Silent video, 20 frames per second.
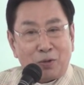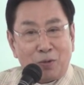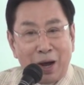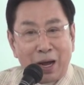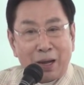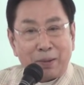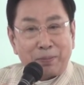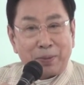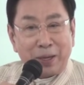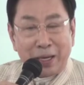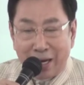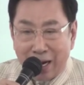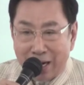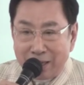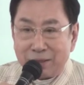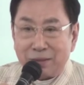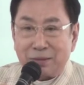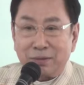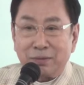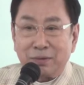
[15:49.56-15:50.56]
ว่าปียะนั
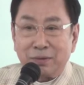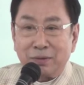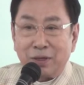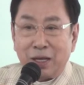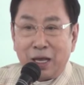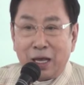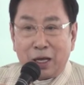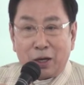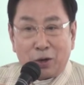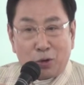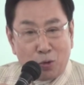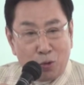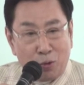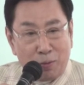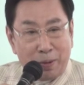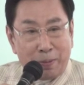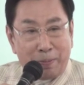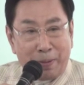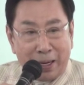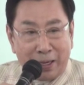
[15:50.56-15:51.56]
ทคุณ
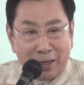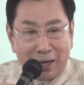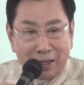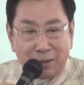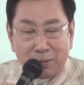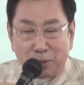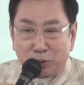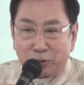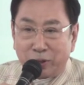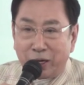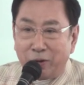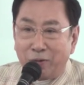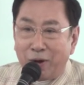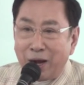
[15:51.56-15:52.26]
ไปเป็นรัฐมนตรี